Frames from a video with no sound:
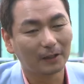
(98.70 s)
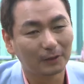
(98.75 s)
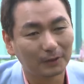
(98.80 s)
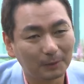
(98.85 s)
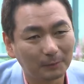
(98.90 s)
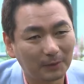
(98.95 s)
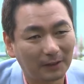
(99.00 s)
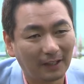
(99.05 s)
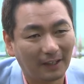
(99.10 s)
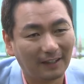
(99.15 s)
아
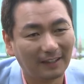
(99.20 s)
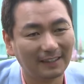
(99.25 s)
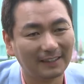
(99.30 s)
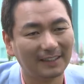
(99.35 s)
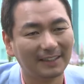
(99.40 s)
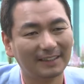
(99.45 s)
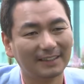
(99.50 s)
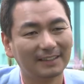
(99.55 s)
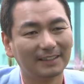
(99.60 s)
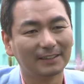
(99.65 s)
그러십니까?
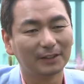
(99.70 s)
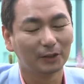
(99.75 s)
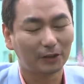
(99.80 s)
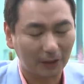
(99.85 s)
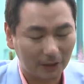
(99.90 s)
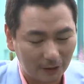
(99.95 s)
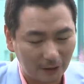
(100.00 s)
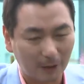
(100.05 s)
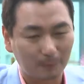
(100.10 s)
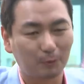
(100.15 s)
예.
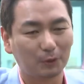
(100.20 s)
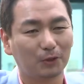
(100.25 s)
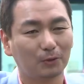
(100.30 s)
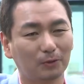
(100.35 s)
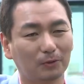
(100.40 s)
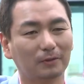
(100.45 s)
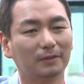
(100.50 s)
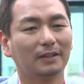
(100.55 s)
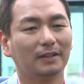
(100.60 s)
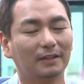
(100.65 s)
긴장 긴장
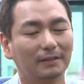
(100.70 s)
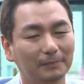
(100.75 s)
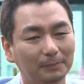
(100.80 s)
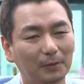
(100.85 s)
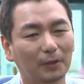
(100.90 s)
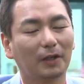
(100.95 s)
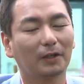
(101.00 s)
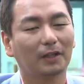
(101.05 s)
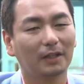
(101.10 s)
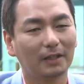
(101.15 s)
푸시고 예,
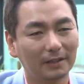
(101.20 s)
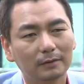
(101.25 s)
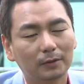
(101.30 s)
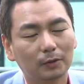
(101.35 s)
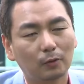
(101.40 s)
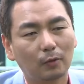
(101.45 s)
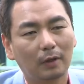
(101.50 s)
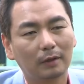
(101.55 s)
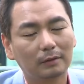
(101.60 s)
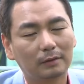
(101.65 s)
편하게.
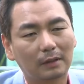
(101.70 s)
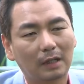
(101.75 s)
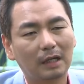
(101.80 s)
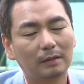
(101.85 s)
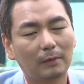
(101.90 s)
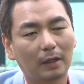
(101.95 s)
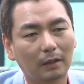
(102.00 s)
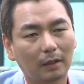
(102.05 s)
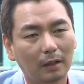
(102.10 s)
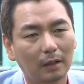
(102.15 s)
그동안
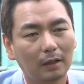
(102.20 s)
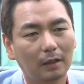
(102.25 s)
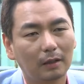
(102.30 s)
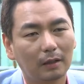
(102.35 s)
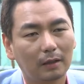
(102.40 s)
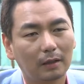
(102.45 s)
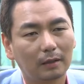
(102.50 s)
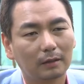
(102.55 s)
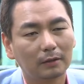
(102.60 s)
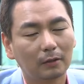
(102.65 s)

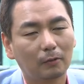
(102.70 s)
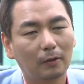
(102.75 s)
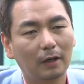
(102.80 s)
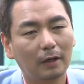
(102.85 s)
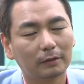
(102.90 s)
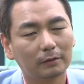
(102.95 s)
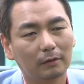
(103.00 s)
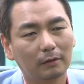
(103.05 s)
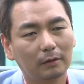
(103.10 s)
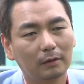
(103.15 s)
드라마나
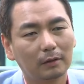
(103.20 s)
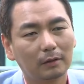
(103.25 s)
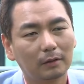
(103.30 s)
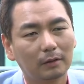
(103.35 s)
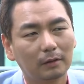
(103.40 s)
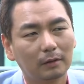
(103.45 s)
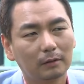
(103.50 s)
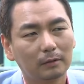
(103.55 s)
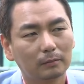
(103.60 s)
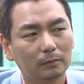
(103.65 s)
영화에서
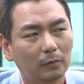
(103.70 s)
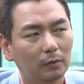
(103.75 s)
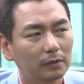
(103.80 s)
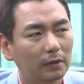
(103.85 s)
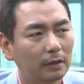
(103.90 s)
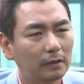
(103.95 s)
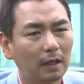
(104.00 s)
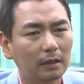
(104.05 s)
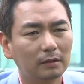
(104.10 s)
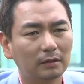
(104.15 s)
뭐
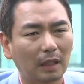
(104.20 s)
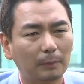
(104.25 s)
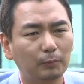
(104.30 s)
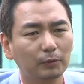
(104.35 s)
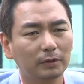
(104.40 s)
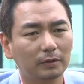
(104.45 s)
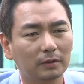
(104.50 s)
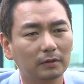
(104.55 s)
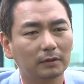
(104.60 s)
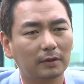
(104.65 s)
세상에서
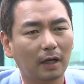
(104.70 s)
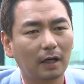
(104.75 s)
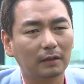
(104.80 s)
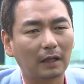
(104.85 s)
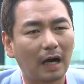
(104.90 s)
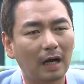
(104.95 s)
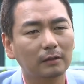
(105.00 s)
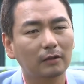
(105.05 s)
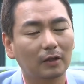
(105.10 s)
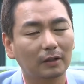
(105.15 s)
나쁜 짓은 제가
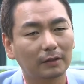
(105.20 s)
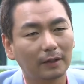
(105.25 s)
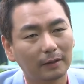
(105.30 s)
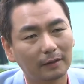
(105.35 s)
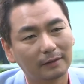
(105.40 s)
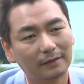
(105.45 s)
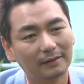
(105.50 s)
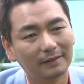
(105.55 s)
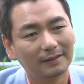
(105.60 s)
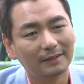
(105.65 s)
다 한 것
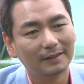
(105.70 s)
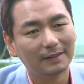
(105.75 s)
같아요.